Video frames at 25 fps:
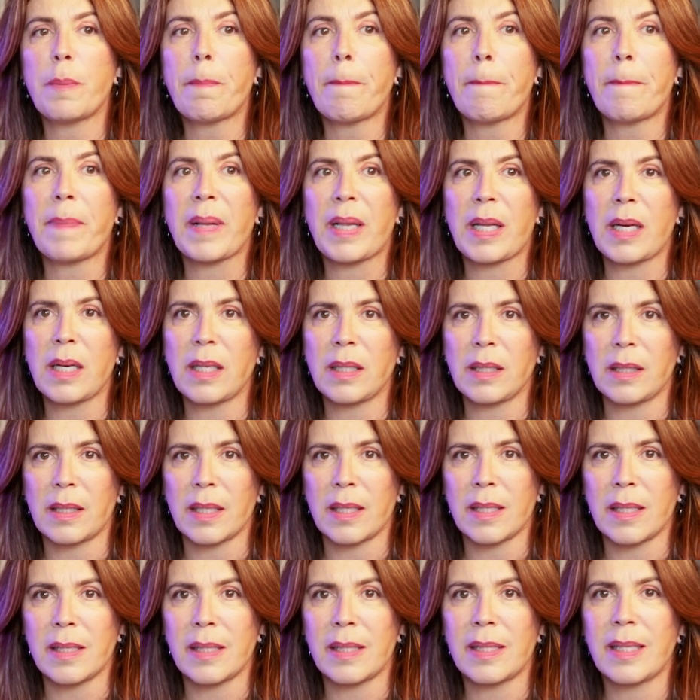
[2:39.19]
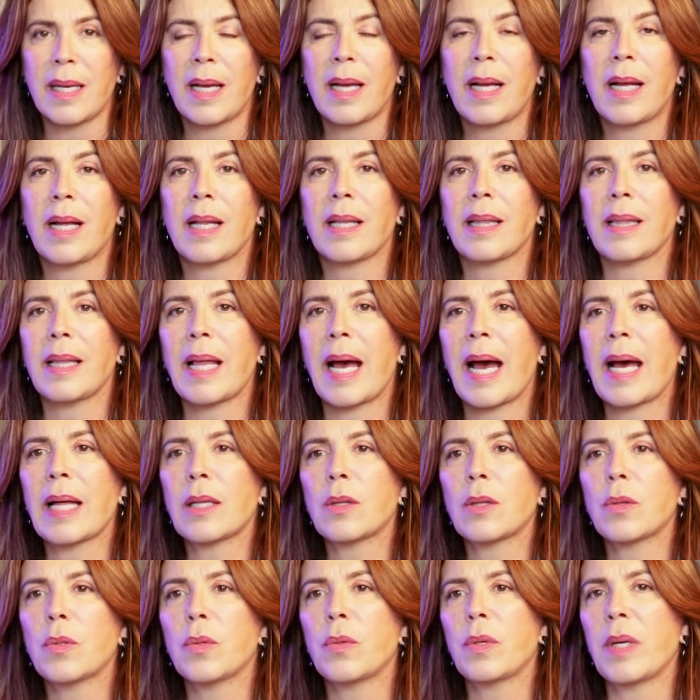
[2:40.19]
plantas
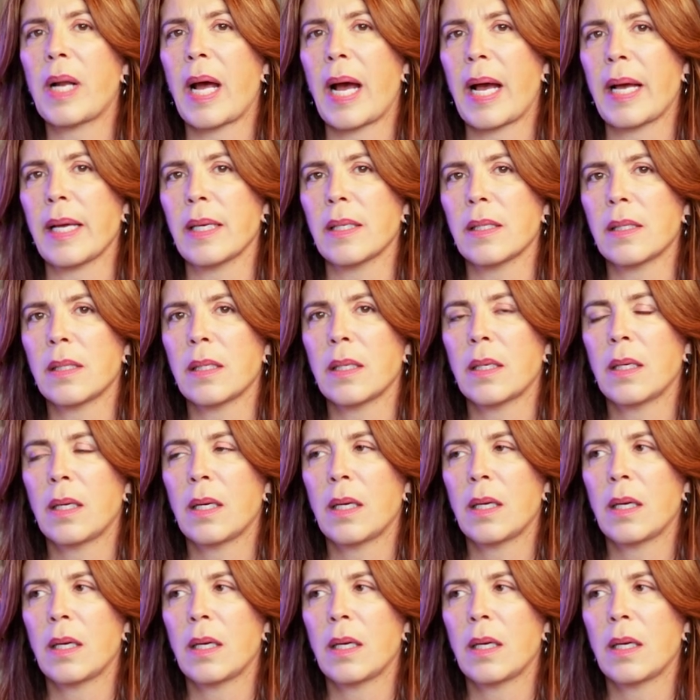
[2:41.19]
naturais.